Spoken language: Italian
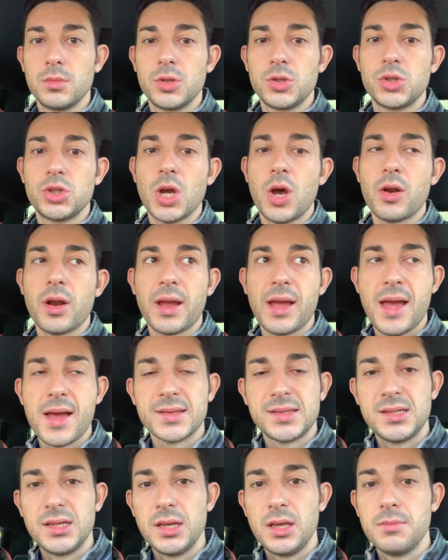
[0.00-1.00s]
Ciao
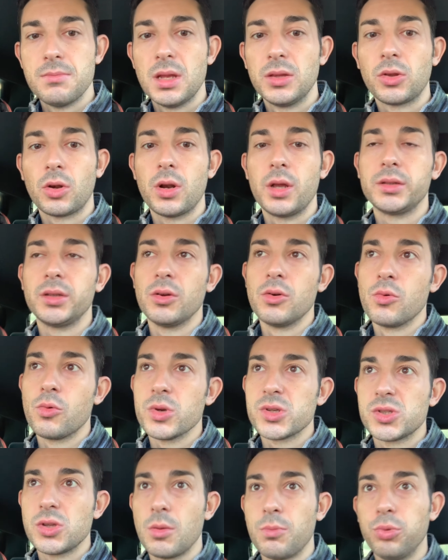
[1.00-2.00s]
ragazzi, bentornati con
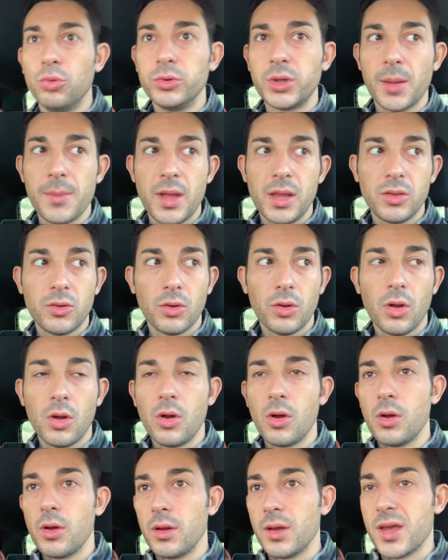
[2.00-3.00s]
questo
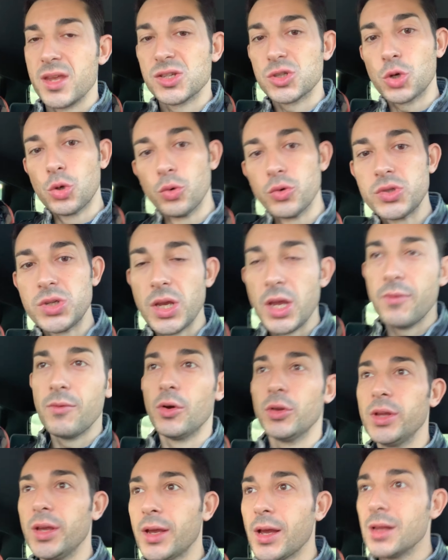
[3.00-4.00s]
appuntamento esclusivo
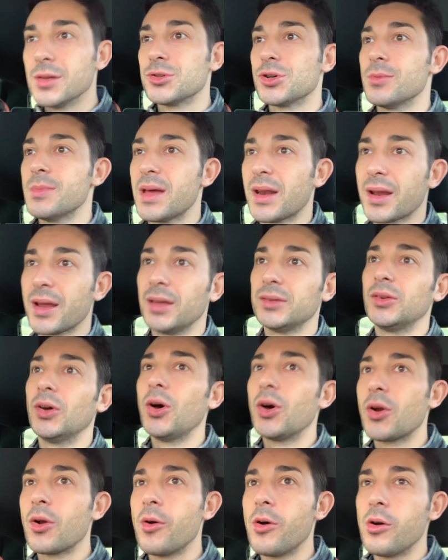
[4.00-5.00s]
di Calcio
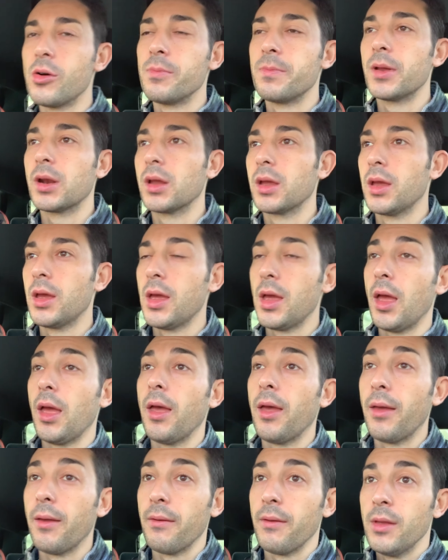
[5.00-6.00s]
Mercatoro
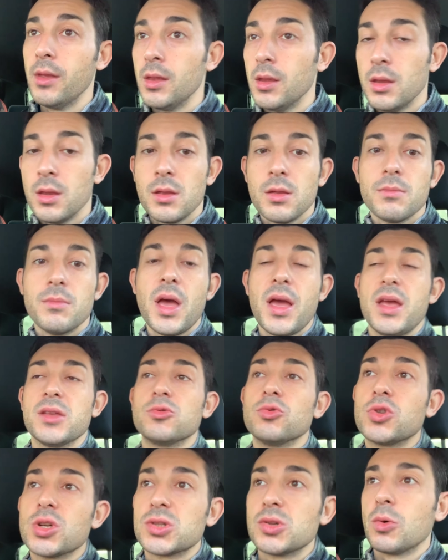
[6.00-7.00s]
perché beh, è
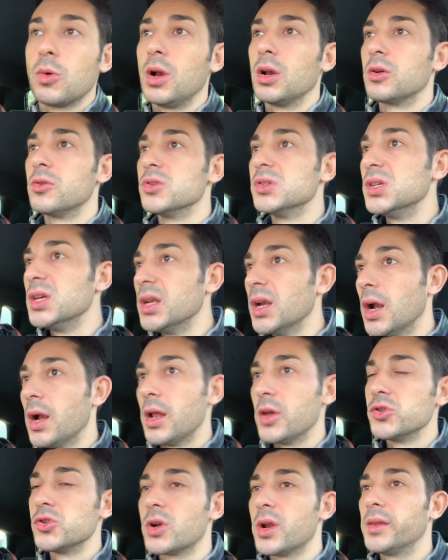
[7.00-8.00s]
successo qualcosina nella
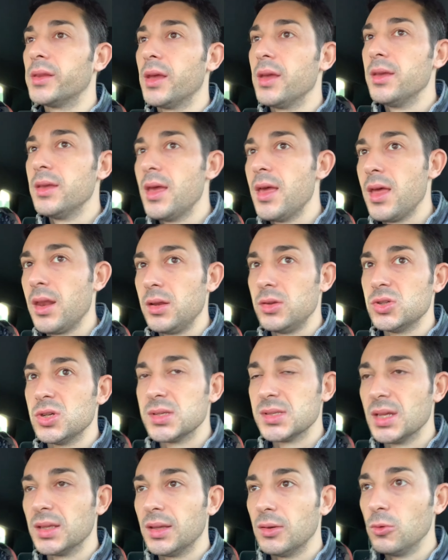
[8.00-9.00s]
giornata di ieri, c'è
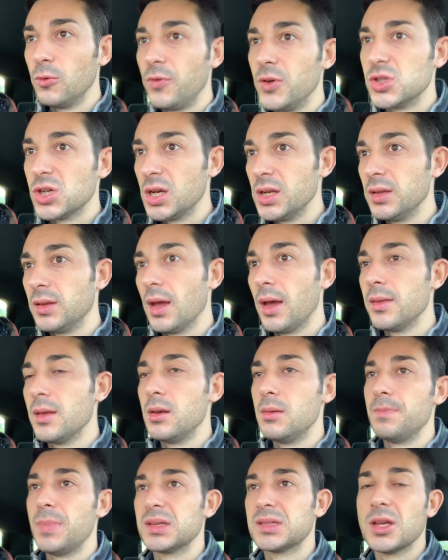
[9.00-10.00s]
stata l'ufficialità del
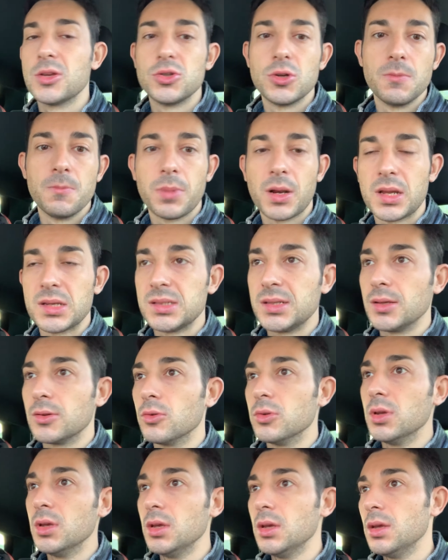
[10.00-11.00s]
passaggio in prestito
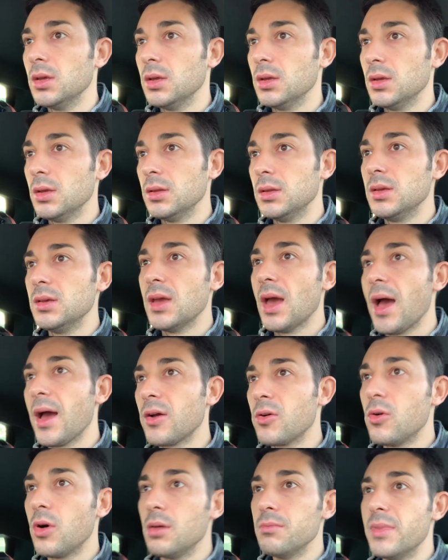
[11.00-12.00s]
di, di
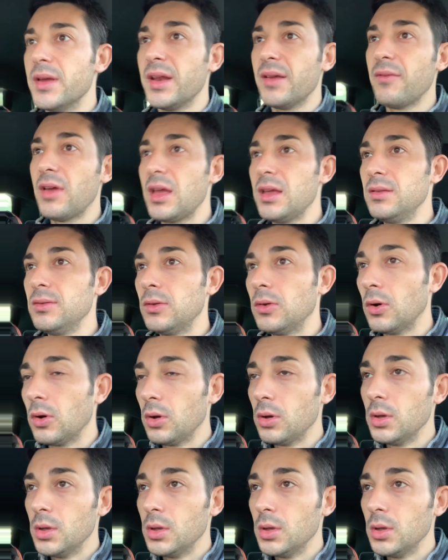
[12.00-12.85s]
Iago al Benevento,